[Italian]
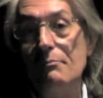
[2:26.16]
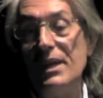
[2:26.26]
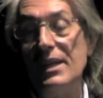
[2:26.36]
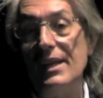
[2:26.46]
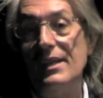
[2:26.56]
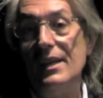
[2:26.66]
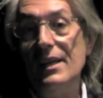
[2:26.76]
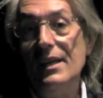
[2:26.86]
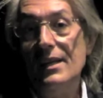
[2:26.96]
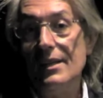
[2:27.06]

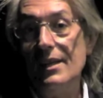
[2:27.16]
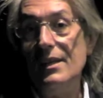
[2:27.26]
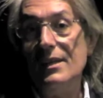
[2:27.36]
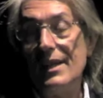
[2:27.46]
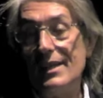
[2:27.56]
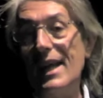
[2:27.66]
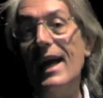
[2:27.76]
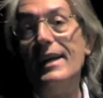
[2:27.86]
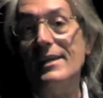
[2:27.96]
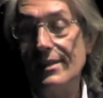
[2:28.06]
pretende di
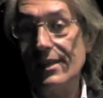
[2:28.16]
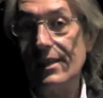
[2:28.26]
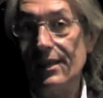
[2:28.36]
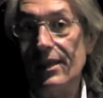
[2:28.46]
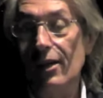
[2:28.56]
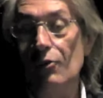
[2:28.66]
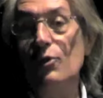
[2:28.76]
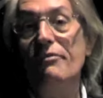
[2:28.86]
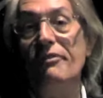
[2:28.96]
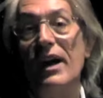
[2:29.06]
trattare sì il
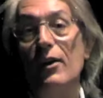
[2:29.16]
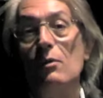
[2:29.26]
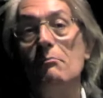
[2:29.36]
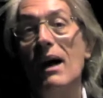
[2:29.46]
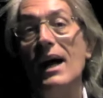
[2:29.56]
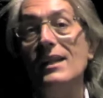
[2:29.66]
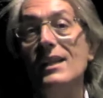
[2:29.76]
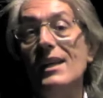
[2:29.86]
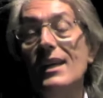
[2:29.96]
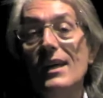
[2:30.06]
lodo Alfano, ma
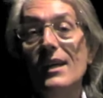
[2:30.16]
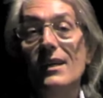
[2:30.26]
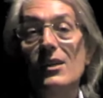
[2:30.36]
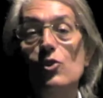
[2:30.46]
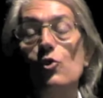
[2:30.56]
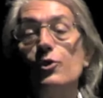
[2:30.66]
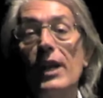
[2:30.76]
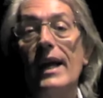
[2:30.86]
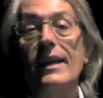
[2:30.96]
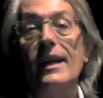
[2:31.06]
di
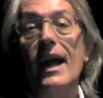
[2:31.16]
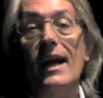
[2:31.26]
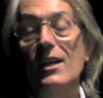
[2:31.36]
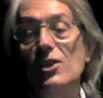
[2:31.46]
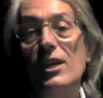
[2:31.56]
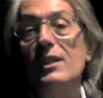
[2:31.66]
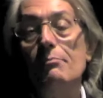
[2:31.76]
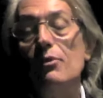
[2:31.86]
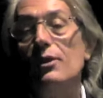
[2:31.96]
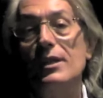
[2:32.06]
sottrarre
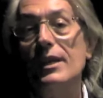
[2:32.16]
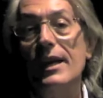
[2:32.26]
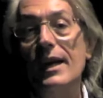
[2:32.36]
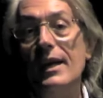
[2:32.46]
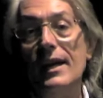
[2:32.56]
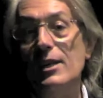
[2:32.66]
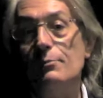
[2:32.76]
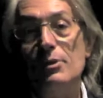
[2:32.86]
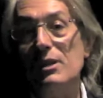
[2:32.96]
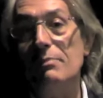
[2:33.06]
all'agenda politica la
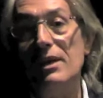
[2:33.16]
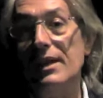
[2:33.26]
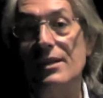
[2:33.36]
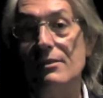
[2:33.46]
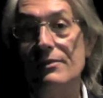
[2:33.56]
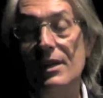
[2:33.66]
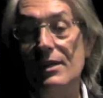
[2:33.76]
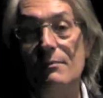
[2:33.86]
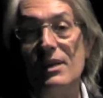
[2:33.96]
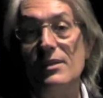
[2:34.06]
responsabilità civile
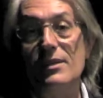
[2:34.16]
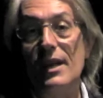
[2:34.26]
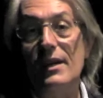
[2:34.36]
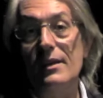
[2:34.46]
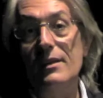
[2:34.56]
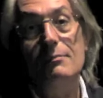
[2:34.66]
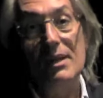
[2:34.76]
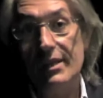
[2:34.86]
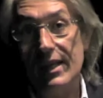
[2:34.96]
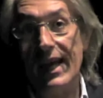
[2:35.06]
dei magistrati,
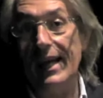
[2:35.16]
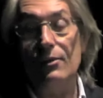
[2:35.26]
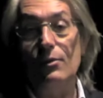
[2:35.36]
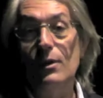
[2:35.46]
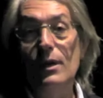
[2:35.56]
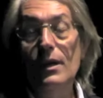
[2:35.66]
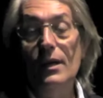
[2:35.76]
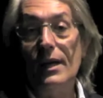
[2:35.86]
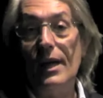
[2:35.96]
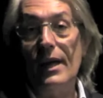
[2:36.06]

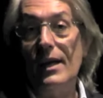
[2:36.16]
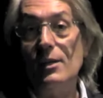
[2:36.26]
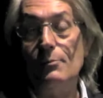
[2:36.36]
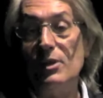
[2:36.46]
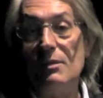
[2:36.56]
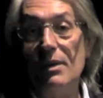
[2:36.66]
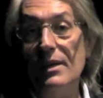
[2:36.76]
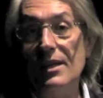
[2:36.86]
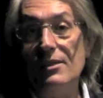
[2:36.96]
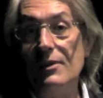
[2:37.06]
dimenticando che la
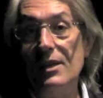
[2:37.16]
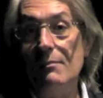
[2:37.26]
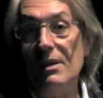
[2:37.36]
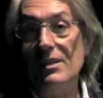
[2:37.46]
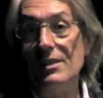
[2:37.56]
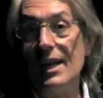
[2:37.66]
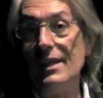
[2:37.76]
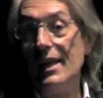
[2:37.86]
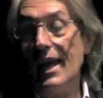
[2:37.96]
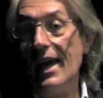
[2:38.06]
responsabilità civile dei
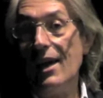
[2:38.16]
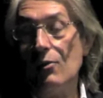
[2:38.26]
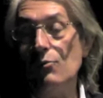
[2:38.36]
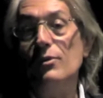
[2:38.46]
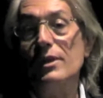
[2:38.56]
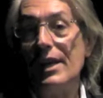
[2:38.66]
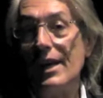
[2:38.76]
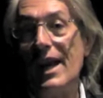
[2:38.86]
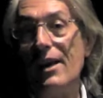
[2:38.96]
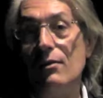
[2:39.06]
magistrati è un
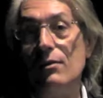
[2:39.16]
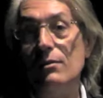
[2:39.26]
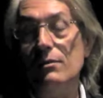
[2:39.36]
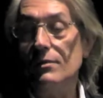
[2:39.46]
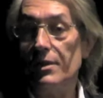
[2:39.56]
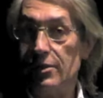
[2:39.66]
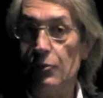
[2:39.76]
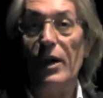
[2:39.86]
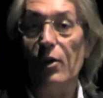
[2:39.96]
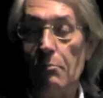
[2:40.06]
terreno, se si
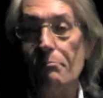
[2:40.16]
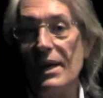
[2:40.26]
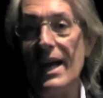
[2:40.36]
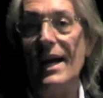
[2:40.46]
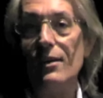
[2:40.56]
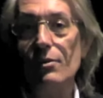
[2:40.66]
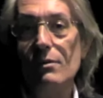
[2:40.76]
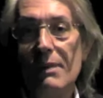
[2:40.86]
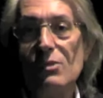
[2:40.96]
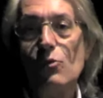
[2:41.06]
vuole,
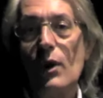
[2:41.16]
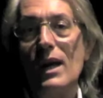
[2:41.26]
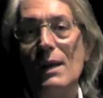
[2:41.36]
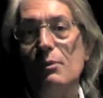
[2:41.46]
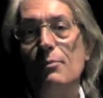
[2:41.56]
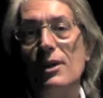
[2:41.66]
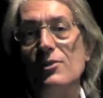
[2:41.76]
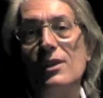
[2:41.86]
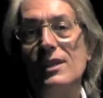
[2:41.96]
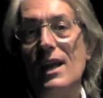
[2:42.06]
complicato, ma sul quale la
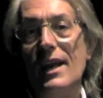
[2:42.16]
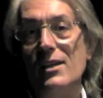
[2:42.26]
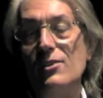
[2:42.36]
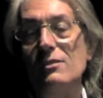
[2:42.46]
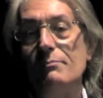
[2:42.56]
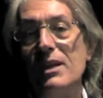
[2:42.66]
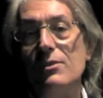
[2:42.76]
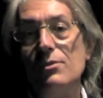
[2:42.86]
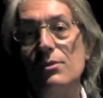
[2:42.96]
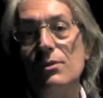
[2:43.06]
popolazione italiana ha già
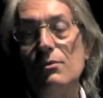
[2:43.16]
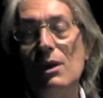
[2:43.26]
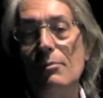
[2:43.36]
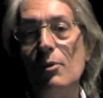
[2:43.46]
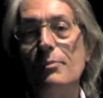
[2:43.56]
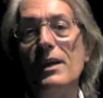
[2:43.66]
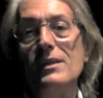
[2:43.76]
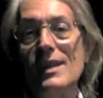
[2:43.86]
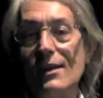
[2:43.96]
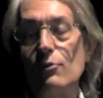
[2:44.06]
espresso una propria
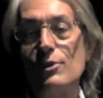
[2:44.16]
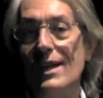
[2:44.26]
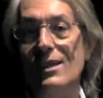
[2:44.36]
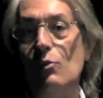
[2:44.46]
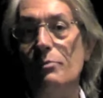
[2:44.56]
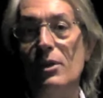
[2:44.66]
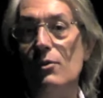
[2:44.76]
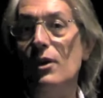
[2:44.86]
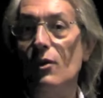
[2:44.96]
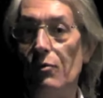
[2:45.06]
sacrosanta
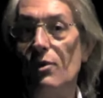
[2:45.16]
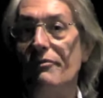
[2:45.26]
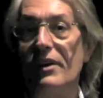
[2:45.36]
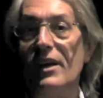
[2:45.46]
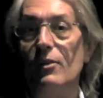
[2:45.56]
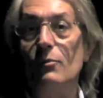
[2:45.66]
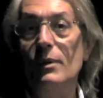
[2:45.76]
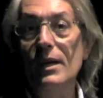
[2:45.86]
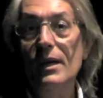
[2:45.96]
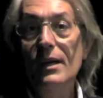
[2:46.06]
opinione con un referendum
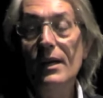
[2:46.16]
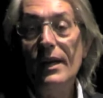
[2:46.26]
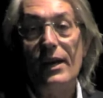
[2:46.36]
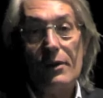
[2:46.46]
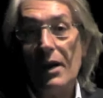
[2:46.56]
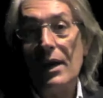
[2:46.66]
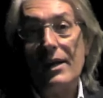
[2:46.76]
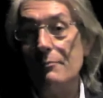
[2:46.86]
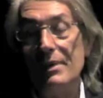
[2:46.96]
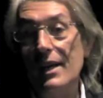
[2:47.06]
che non è una
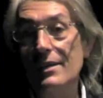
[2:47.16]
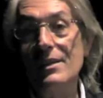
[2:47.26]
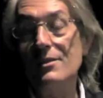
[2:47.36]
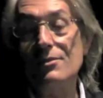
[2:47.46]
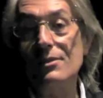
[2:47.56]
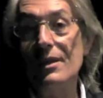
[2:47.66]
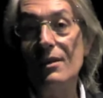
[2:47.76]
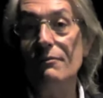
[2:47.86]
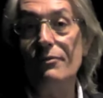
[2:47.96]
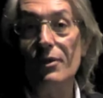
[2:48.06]
criminalizzazione
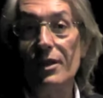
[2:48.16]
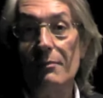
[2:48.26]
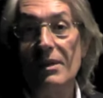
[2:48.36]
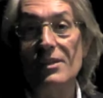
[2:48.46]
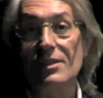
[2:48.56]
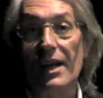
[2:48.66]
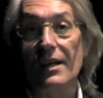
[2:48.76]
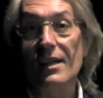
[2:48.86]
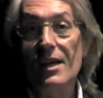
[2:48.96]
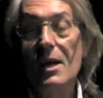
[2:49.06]
nei confronti dei
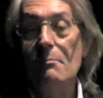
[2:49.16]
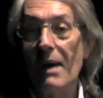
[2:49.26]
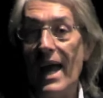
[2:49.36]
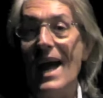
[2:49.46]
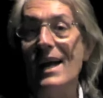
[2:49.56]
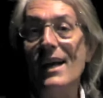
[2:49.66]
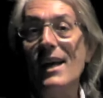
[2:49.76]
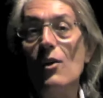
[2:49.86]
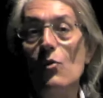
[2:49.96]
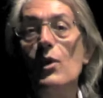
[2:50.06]
magistrati, ma è
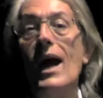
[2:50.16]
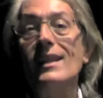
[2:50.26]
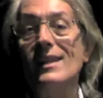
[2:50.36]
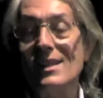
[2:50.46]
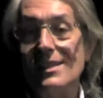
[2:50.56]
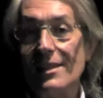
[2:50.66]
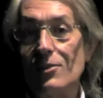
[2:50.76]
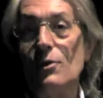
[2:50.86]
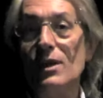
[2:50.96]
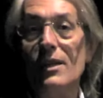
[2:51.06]
anche
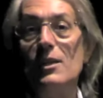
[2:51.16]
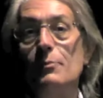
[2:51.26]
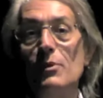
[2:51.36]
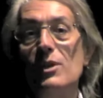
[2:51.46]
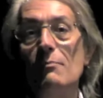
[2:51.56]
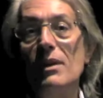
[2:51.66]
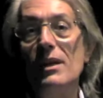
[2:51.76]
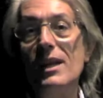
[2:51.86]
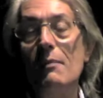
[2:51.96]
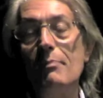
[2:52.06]
un'attestazione di
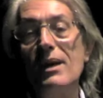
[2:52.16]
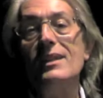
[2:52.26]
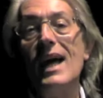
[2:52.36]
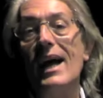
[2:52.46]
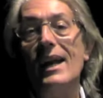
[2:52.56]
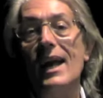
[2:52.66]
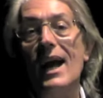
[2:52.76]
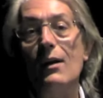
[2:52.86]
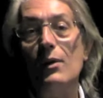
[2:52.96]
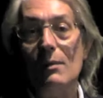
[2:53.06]
responsabilità per dare
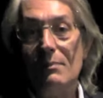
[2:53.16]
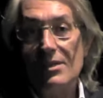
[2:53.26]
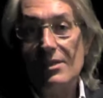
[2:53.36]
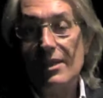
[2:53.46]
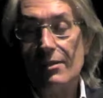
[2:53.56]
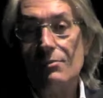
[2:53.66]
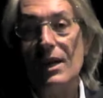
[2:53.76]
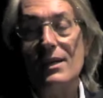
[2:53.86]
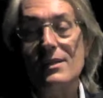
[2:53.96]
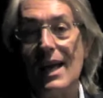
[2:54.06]
a quella
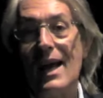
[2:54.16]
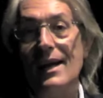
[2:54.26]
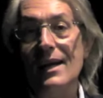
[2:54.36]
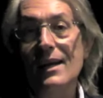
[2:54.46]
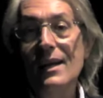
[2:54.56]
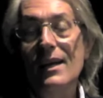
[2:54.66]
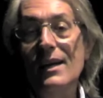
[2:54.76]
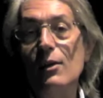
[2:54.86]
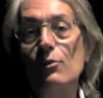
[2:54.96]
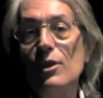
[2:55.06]
magistratura sana
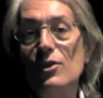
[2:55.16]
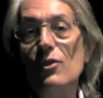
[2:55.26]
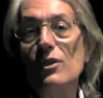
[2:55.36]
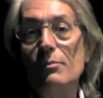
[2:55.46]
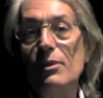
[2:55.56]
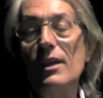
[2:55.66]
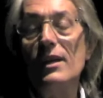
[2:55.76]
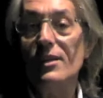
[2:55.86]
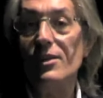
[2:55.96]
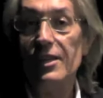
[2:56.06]
le condizioni di
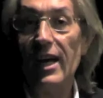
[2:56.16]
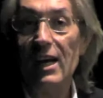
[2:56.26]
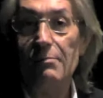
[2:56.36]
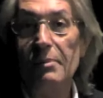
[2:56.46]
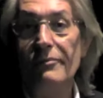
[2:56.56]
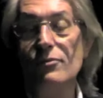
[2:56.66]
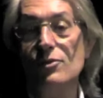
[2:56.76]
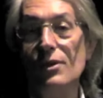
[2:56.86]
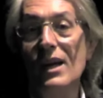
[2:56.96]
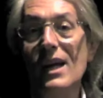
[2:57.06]
poter esercitare la propria
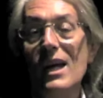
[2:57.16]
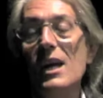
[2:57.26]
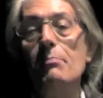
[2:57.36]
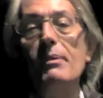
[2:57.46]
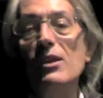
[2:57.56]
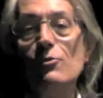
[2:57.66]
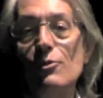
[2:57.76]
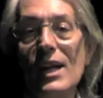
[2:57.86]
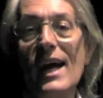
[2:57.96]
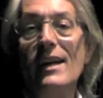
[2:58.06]
funzione e per
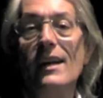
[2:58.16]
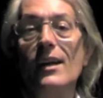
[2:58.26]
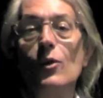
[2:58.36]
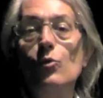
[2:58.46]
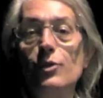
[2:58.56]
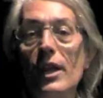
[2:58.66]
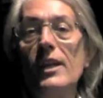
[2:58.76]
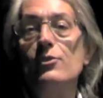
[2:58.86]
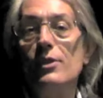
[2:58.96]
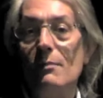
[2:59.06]
sottrarre
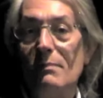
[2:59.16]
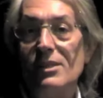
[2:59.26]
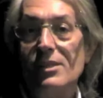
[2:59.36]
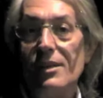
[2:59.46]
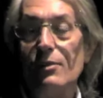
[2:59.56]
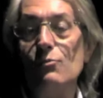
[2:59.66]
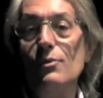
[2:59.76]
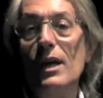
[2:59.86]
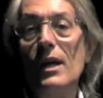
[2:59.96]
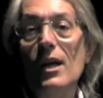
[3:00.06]
l'utilizzo della
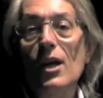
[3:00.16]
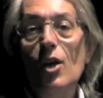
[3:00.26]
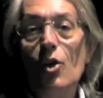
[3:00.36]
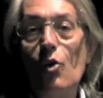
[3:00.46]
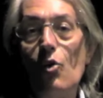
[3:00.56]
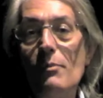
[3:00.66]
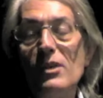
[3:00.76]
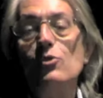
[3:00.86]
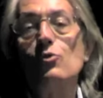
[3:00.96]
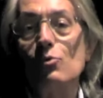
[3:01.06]
magistratura
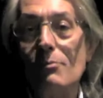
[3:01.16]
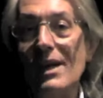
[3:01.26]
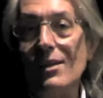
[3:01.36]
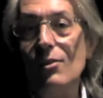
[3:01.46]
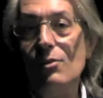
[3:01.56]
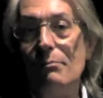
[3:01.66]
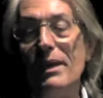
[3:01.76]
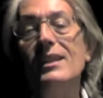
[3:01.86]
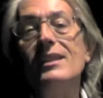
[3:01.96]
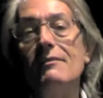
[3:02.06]
come strumento
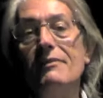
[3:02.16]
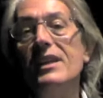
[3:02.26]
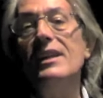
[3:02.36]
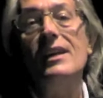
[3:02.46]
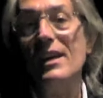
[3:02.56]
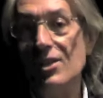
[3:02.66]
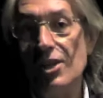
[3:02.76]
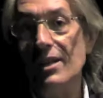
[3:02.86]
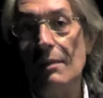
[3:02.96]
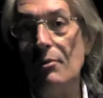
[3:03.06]
per intervenire
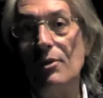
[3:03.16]
nell'agenda